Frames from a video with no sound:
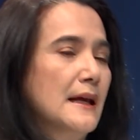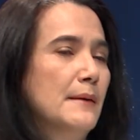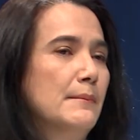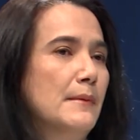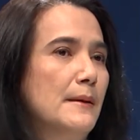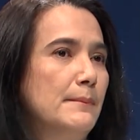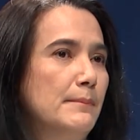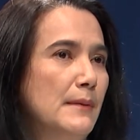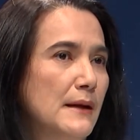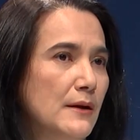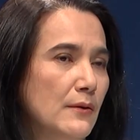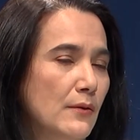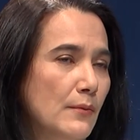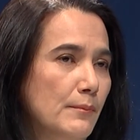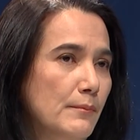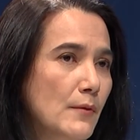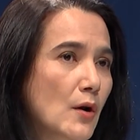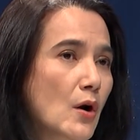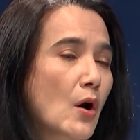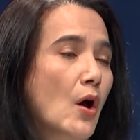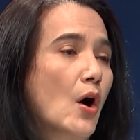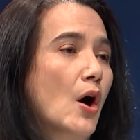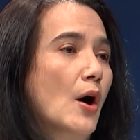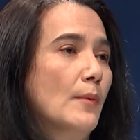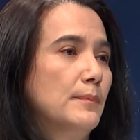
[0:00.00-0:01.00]
แต่มันเป็น
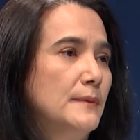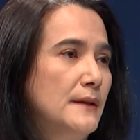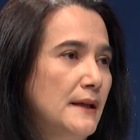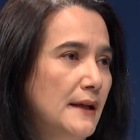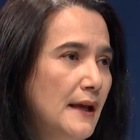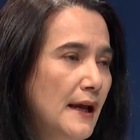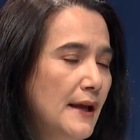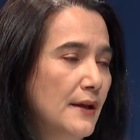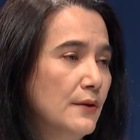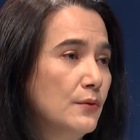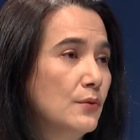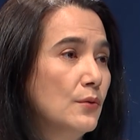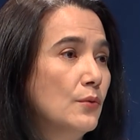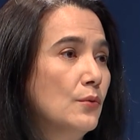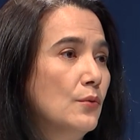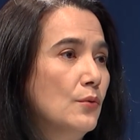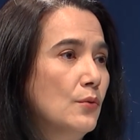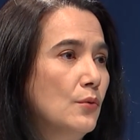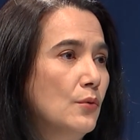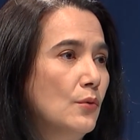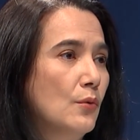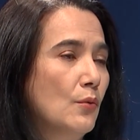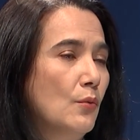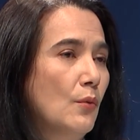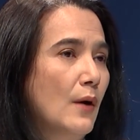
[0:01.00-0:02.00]
กรอบที่ให้รู้
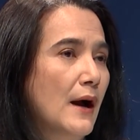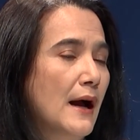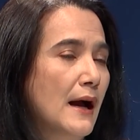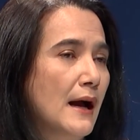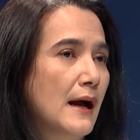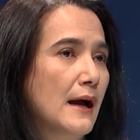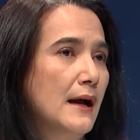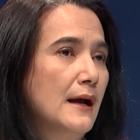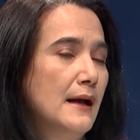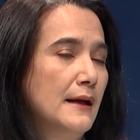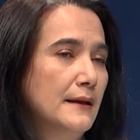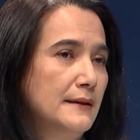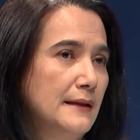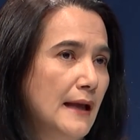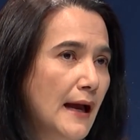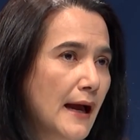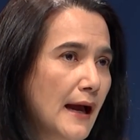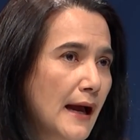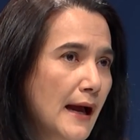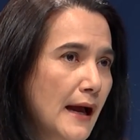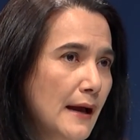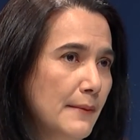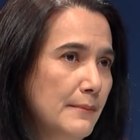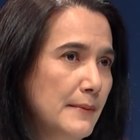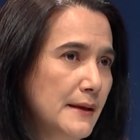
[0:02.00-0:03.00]
ว่า
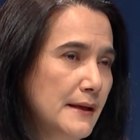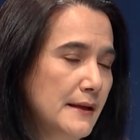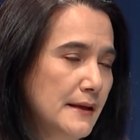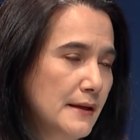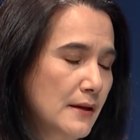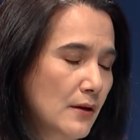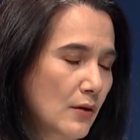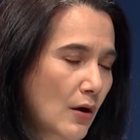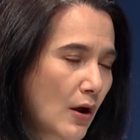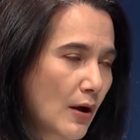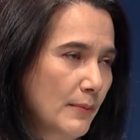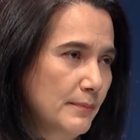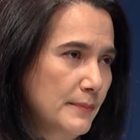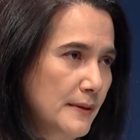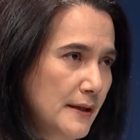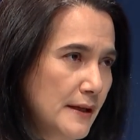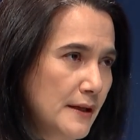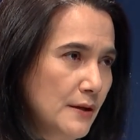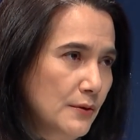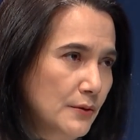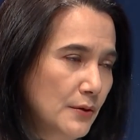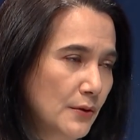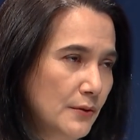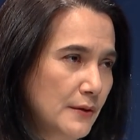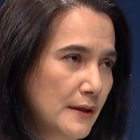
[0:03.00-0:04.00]
ถ้ามีกรอบนี้
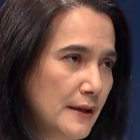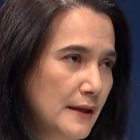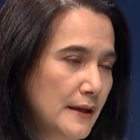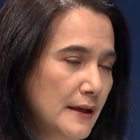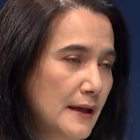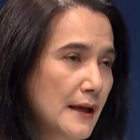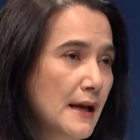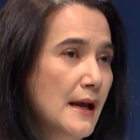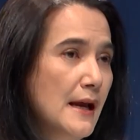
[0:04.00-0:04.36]
อยู่เท่านี้